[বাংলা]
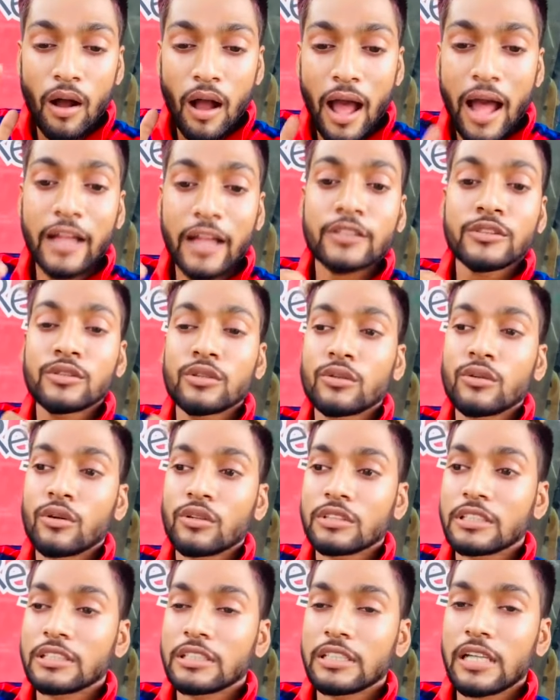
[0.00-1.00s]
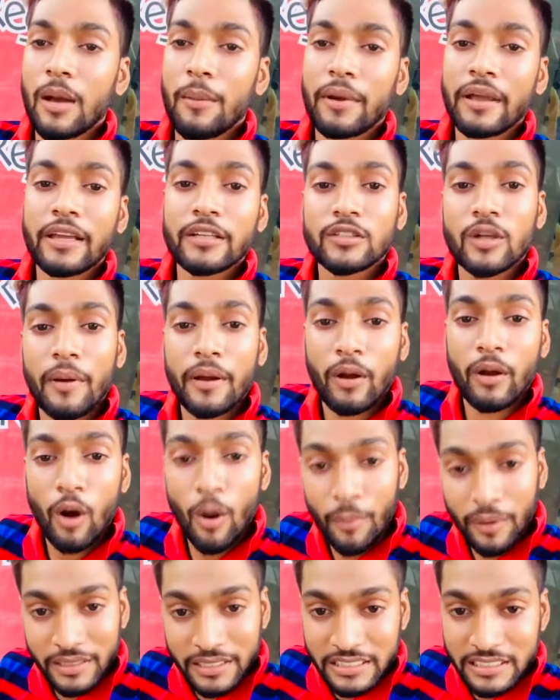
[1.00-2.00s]
হাত জোর করতেছি আমাকে সবাই
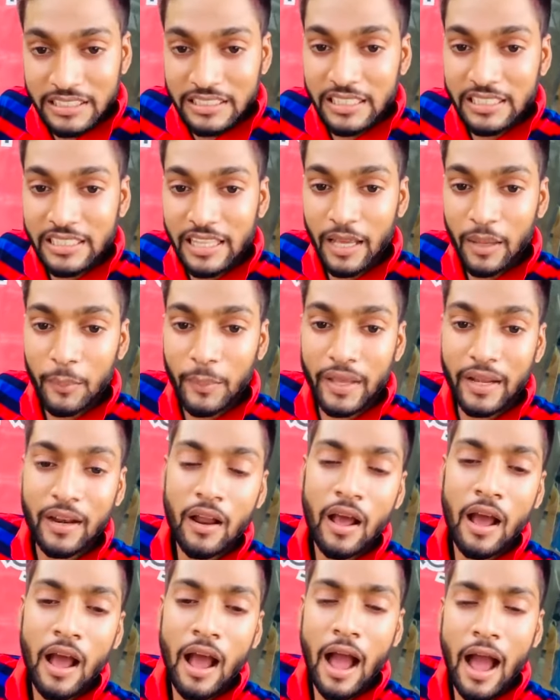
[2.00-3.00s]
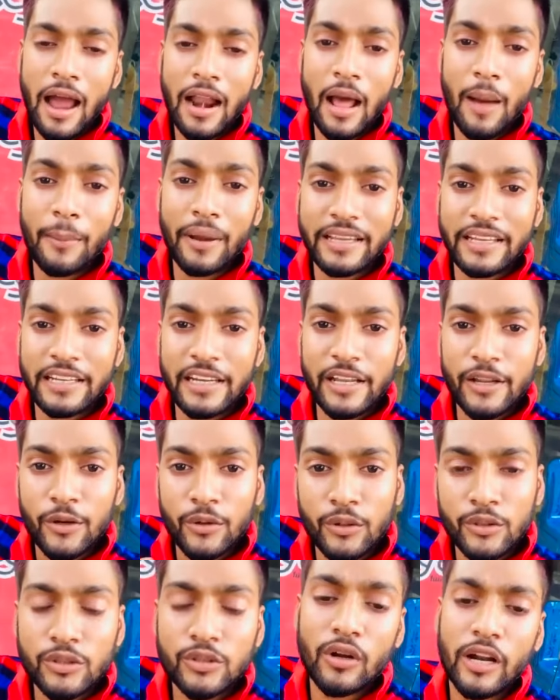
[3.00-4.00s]
ক্ষমা দৃষ্টিতে দেখবেন আর আমাকে নিয়ে
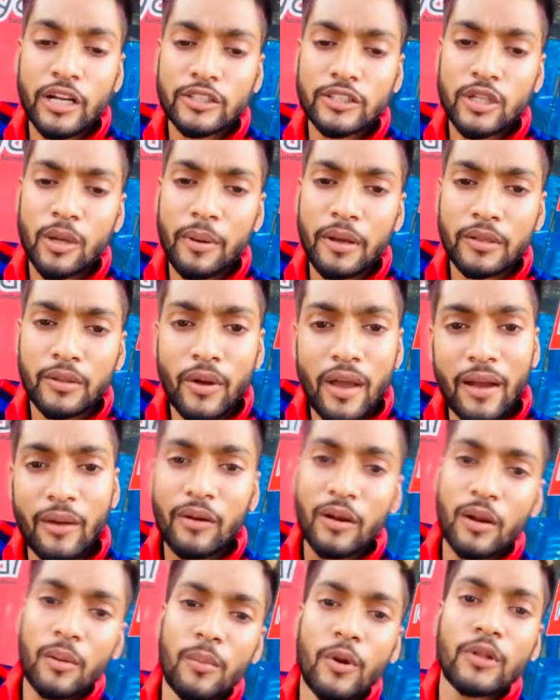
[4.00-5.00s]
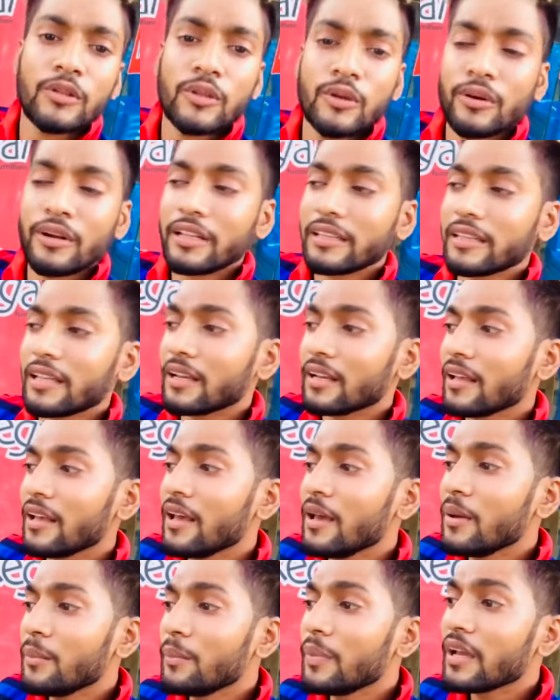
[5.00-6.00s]
রোস্ট করা সবাই দয়া করে বন্ধ করে দেন
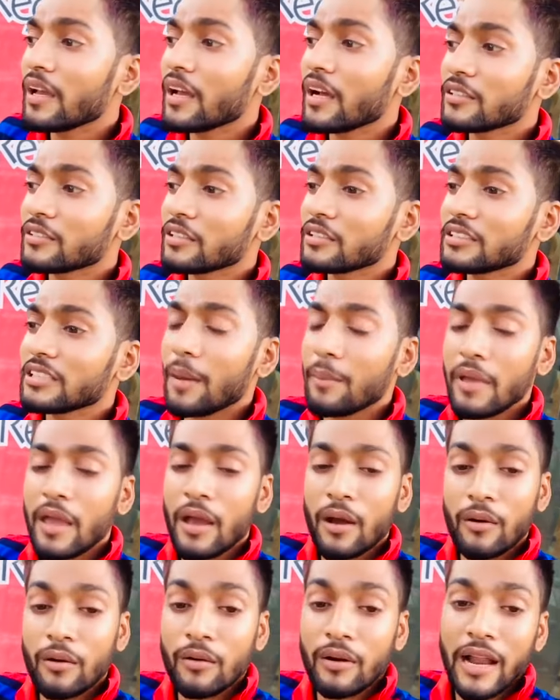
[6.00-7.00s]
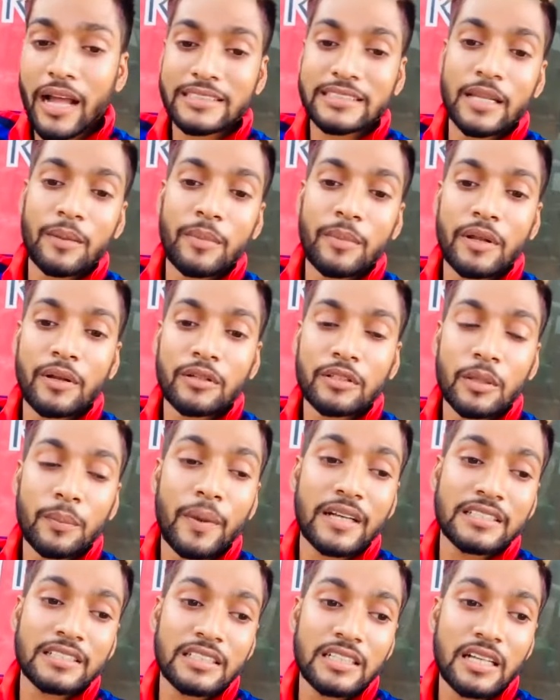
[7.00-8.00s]
বিকজ হচ্ছে আমি এখন রাস্তায় বের হতে
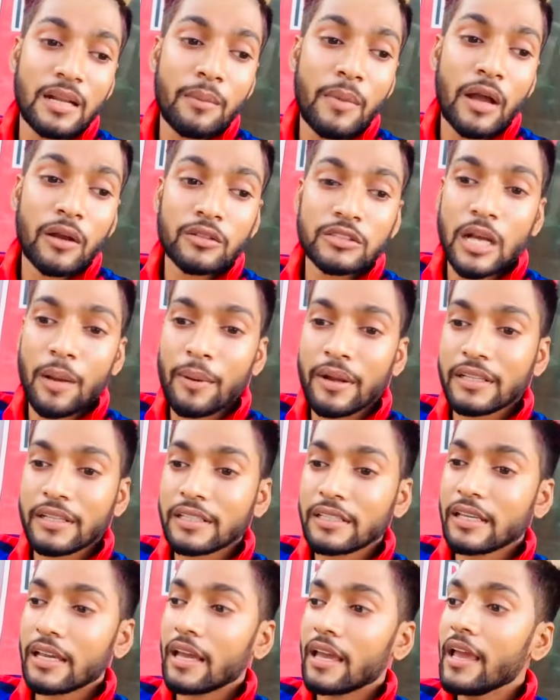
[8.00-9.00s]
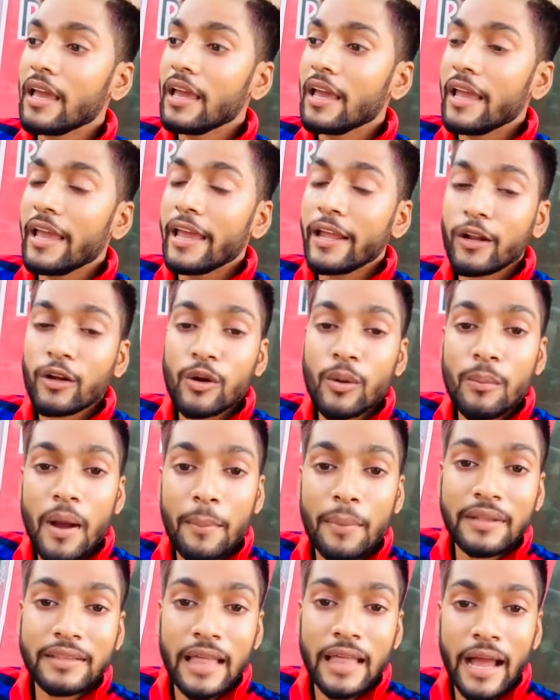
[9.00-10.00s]
পারছি না মানুষ আমার দিকে
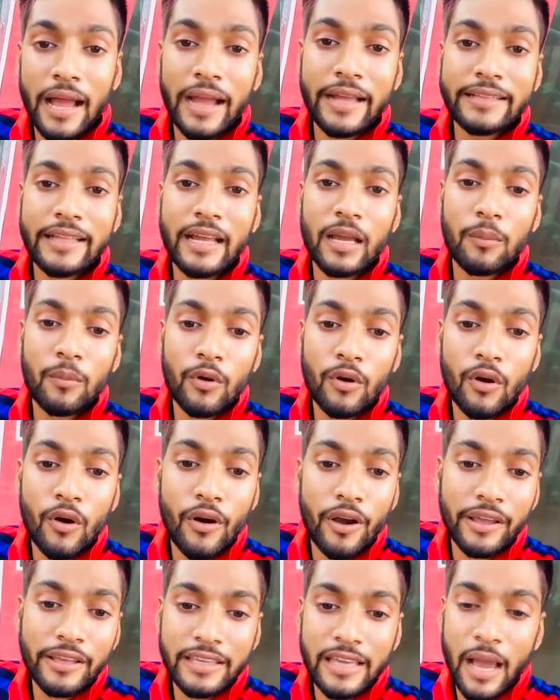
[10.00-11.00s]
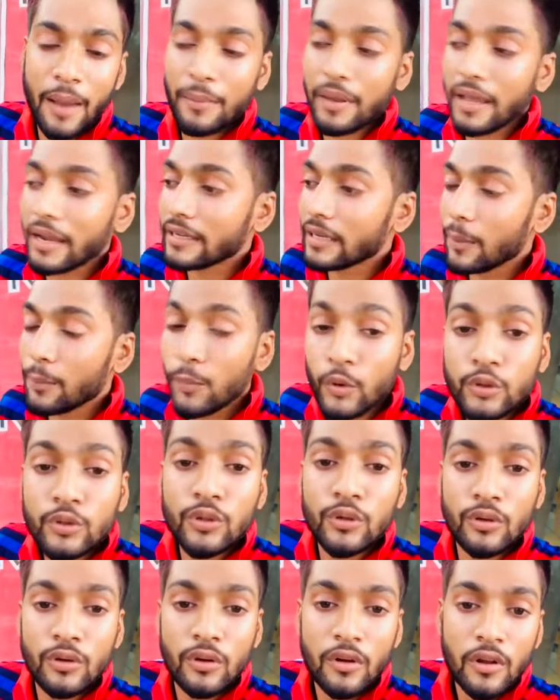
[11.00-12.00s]
এরকমভাবে তাকায় তাকে মনে হয় কি আমি একটা
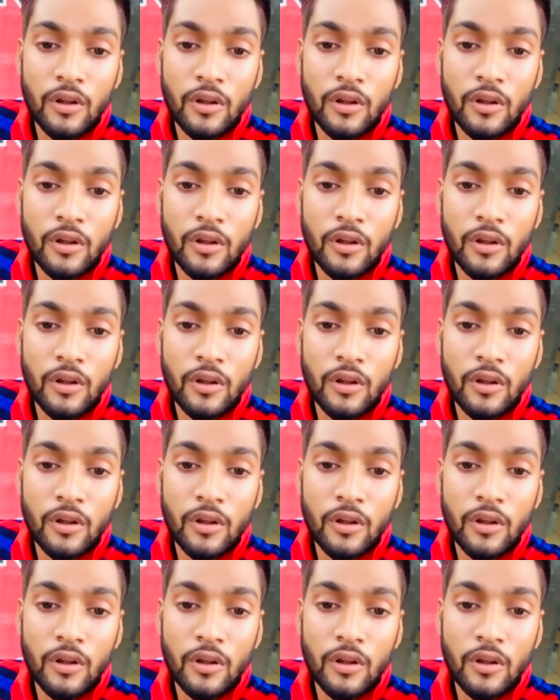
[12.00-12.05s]
পুতুল